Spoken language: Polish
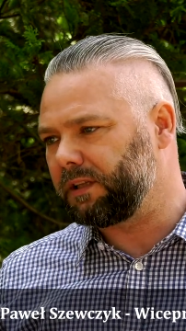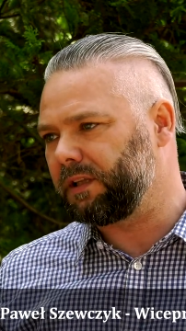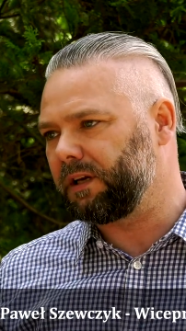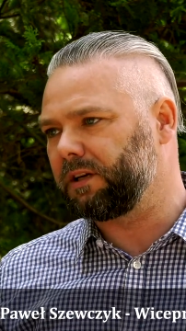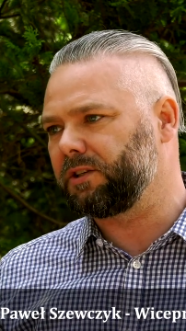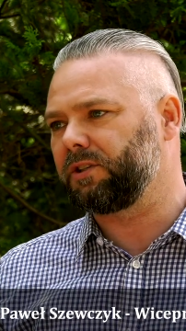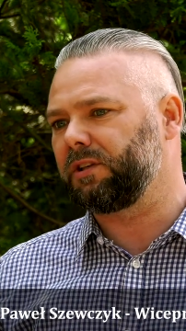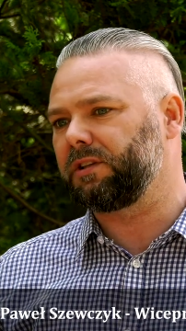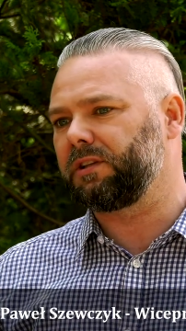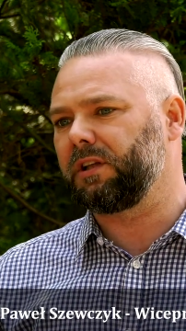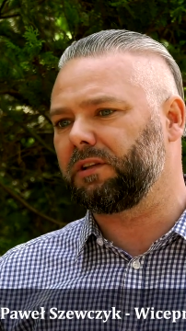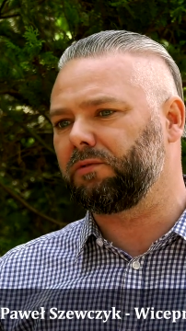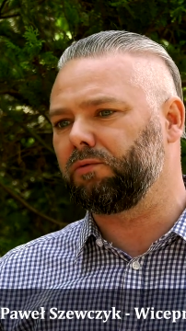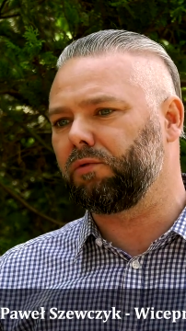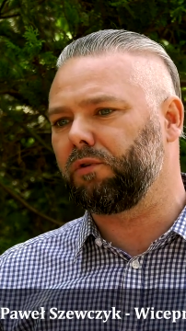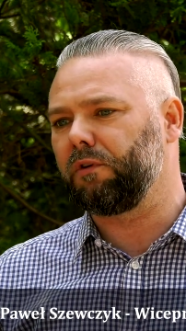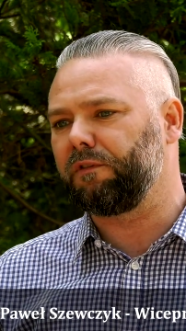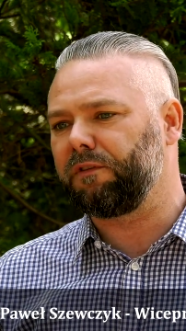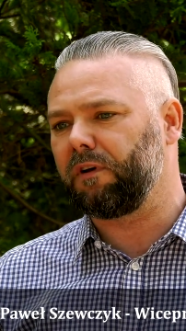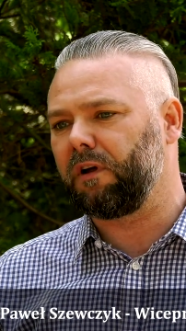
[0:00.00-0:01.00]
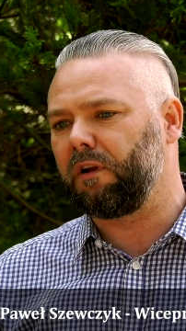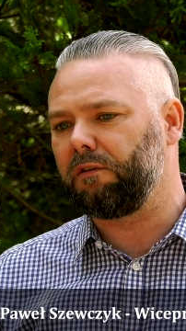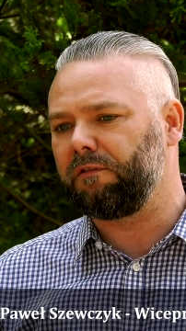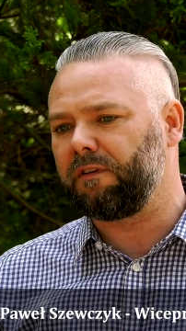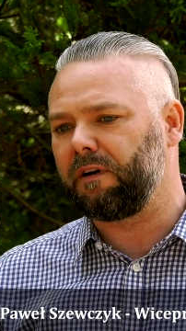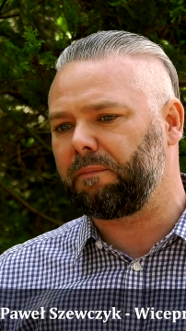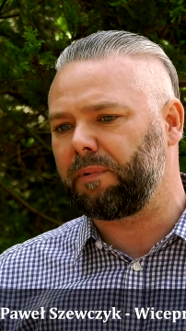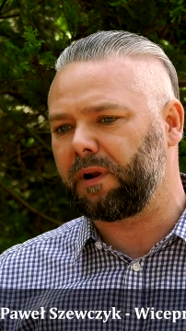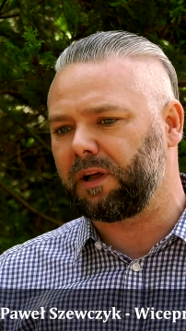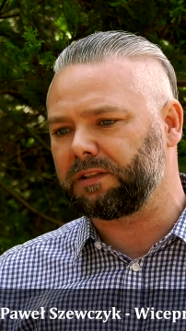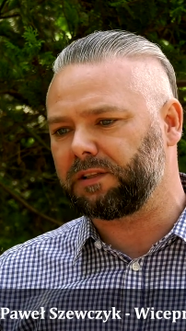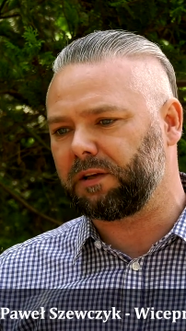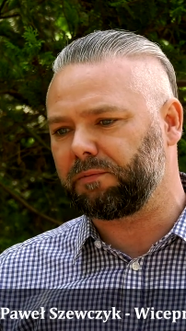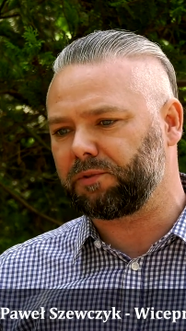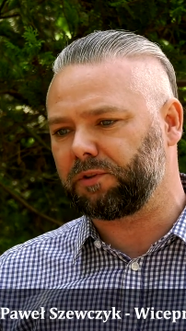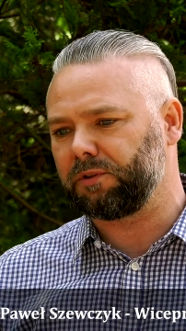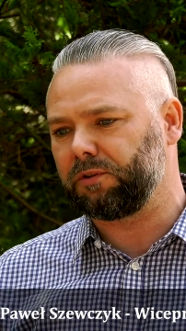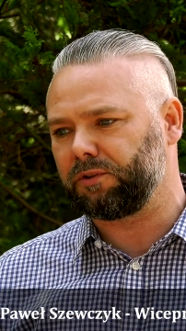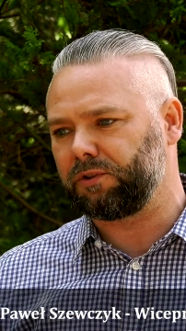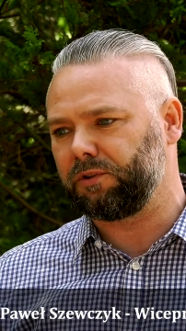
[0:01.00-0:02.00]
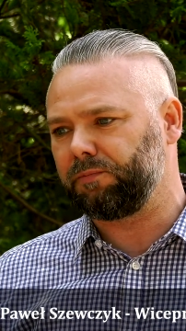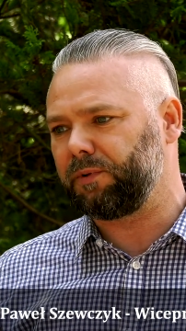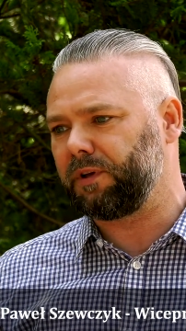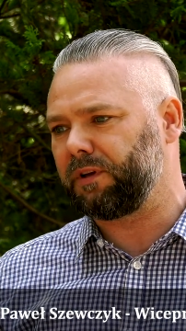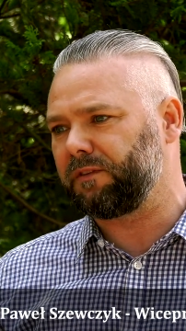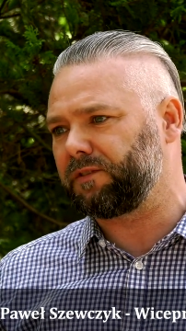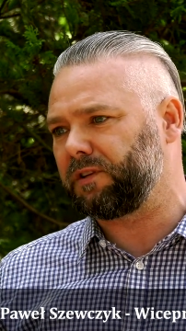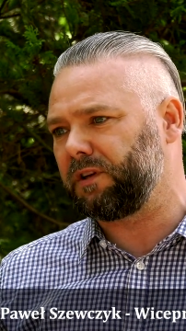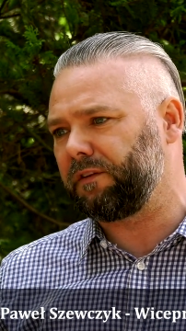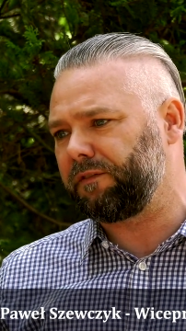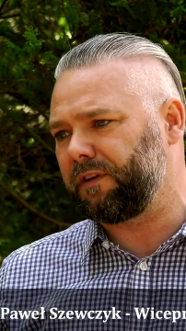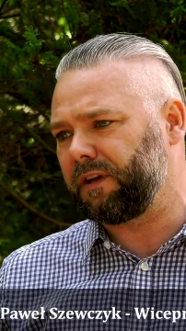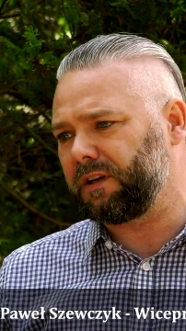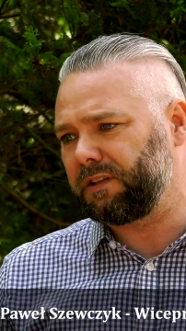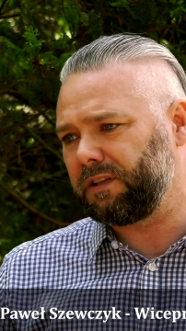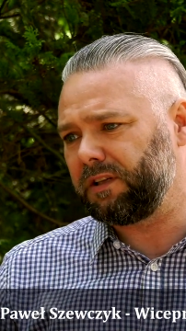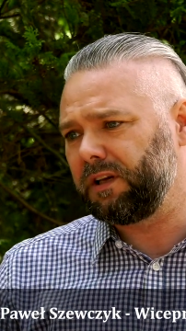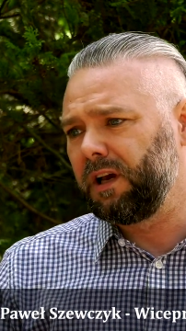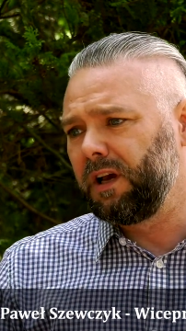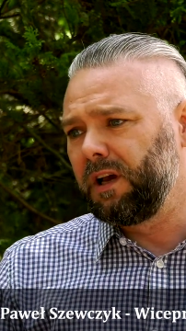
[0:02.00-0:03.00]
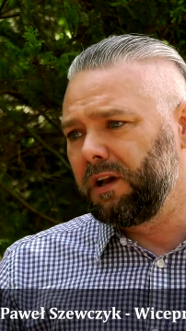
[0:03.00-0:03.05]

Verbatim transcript: także ta długofalowa praca przynosi pierwsze efekty.